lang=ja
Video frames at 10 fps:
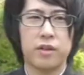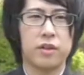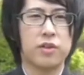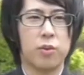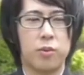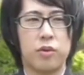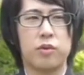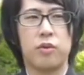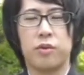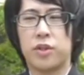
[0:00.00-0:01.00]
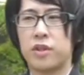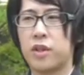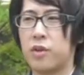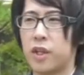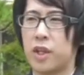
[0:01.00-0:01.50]
一応僕の知っ
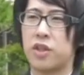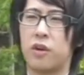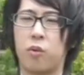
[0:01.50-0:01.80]
てる形では